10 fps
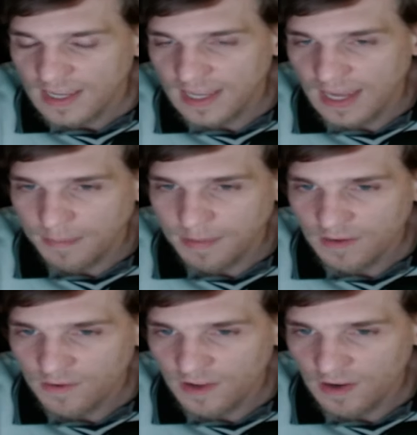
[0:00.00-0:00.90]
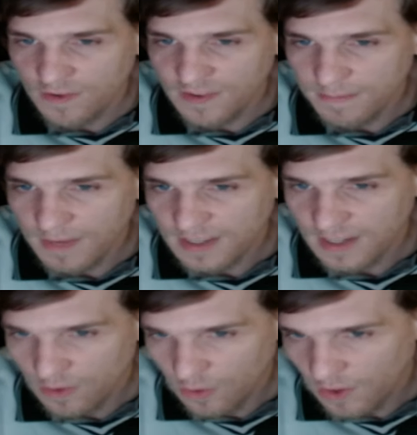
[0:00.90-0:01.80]
Et après, vous allez aussi
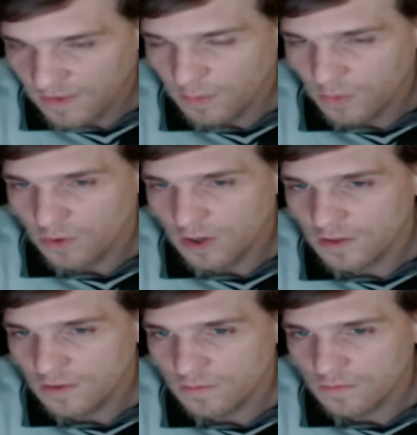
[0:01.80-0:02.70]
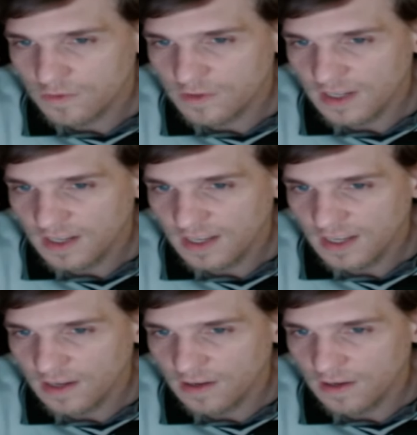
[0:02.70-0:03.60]
marquer une troisième colonne où vous
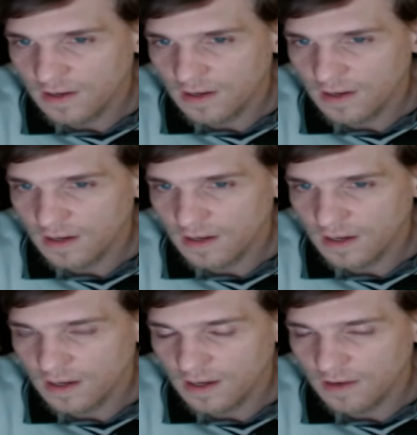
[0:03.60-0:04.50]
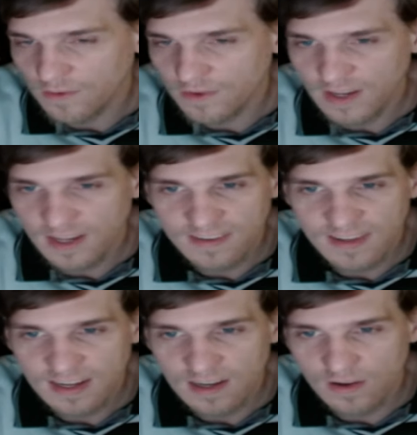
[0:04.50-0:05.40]
allez, euh, vous allez
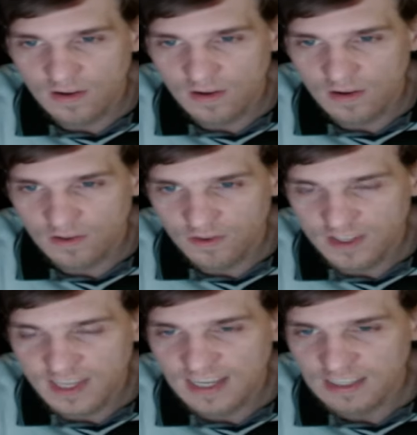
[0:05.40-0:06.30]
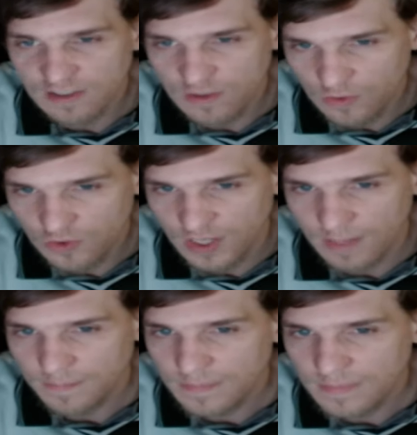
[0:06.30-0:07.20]
dire euh, ce qui a
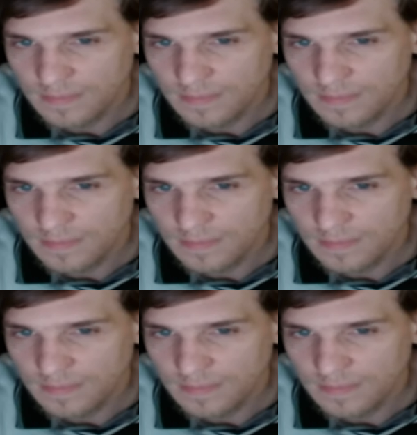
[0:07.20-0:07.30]
changé.